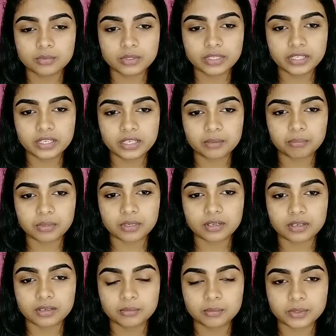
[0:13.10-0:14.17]
முடியலப்பா
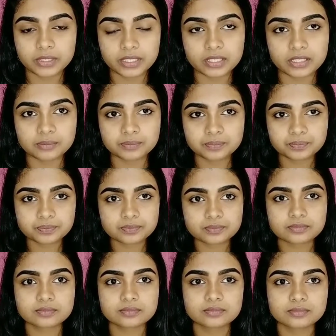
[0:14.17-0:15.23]
முடியல
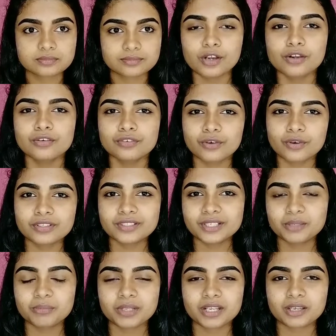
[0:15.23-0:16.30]
ஃபோர்த்
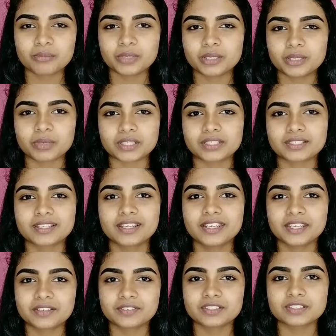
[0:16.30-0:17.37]
டிப் என்ன அப்படின்னு பார்த்தீங்கன்னா
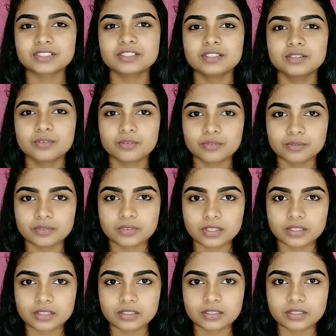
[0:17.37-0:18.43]
நீங்கள் வந்துட்டு
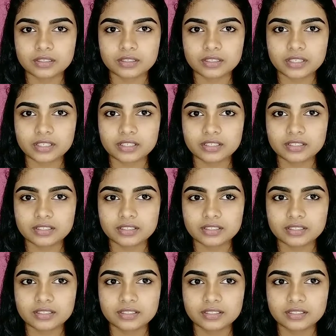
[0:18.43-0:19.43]
என்னது